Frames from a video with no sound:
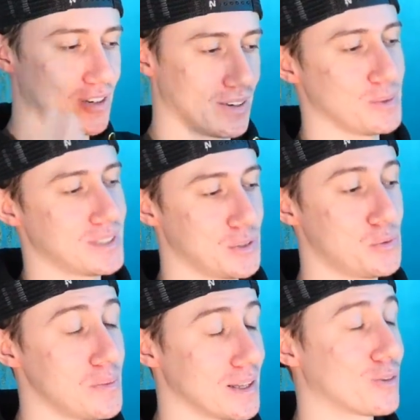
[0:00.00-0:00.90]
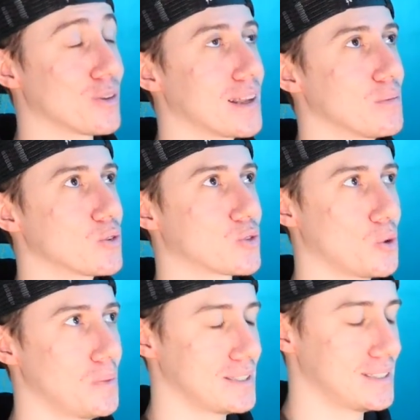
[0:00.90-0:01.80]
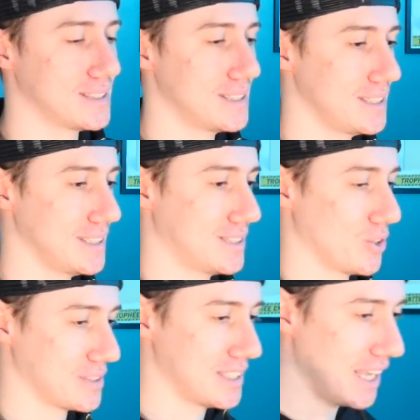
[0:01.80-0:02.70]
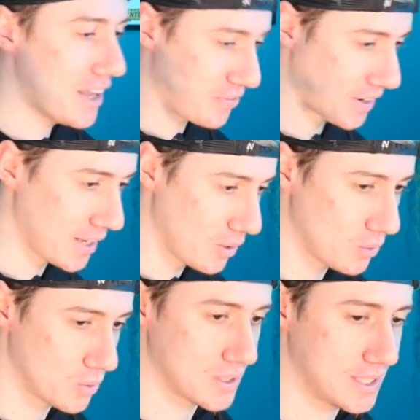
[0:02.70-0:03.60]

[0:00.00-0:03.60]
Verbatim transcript: Genre vraiment, cette nuit m'a totalement traumatisé et genre, c'est effrayant de se